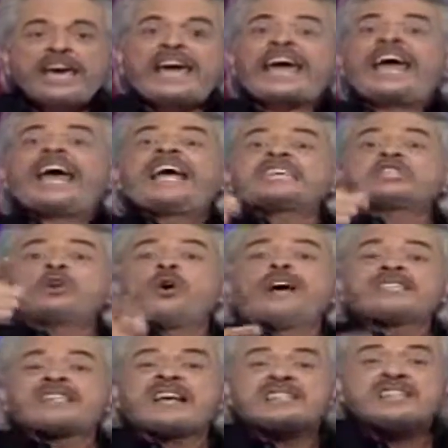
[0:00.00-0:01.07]
Eso
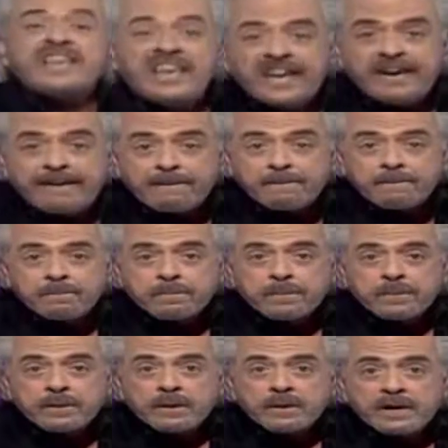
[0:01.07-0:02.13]
es así
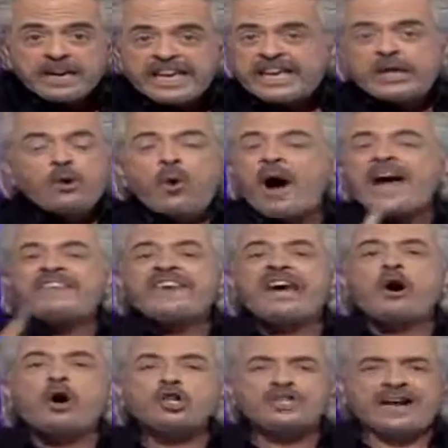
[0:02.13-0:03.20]
y no hay de
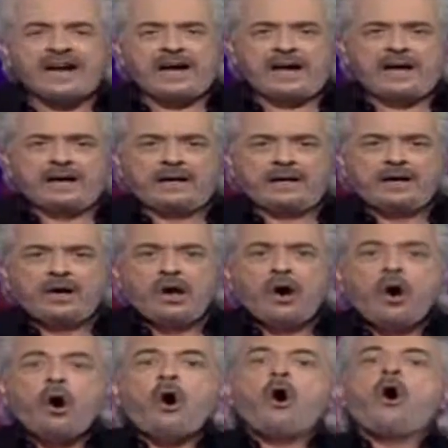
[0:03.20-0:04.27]
otra.
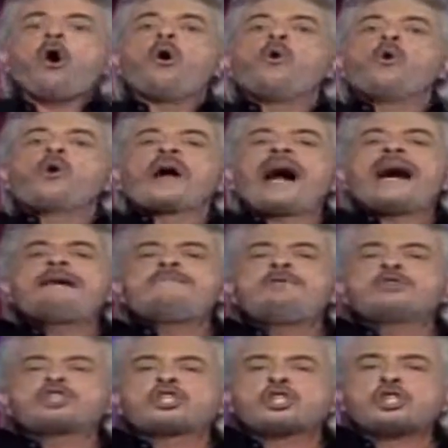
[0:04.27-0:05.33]
O
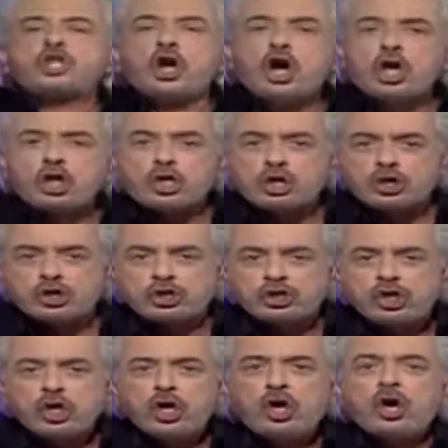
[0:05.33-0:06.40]
jugamos todos
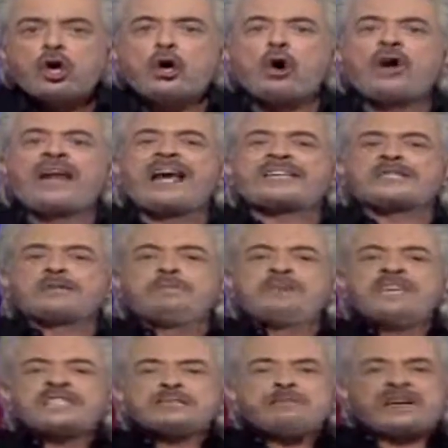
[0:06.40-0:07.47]
con las
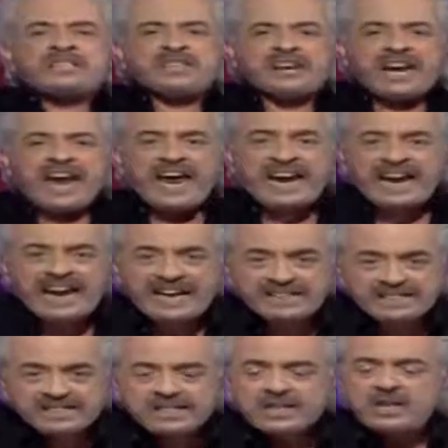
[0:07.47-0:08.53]
mismas
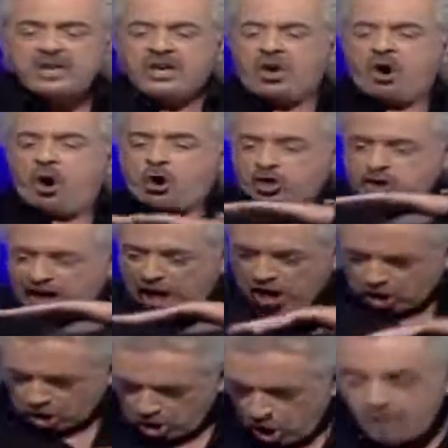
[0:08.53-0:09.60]
reglas o se
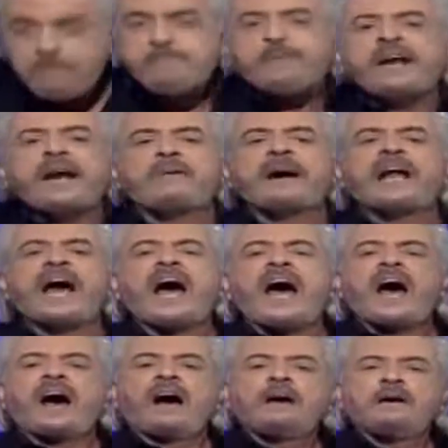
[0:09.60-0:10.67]
rompe la
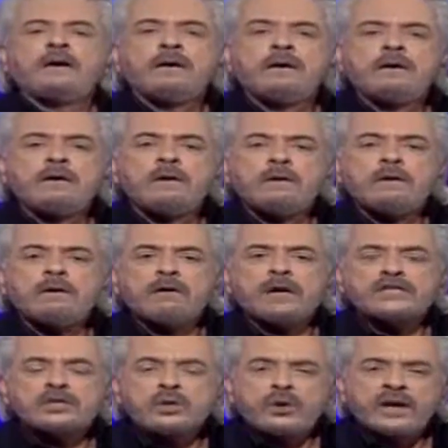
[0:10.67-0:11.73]
baraja.
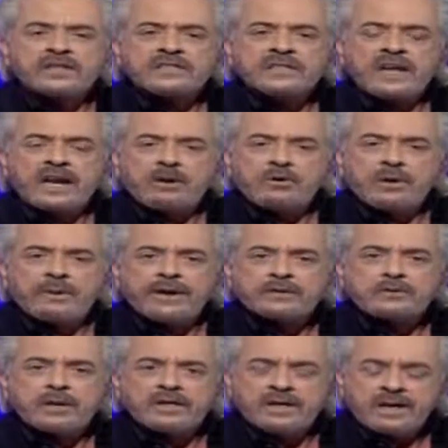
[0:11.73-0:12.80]
Esto es
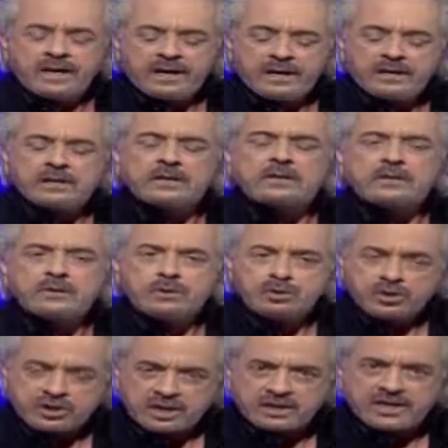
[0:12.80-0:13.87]
Teleuniverso al Día.
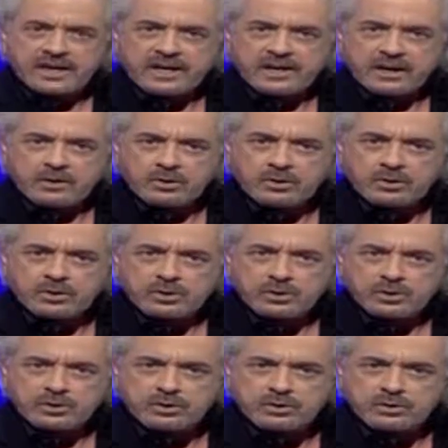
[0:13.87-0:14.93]
Usted se queda con
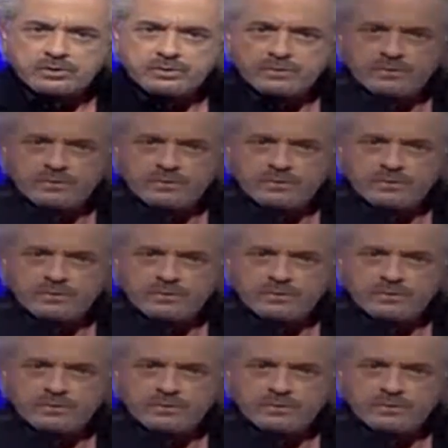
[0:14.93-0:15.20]
nosotros.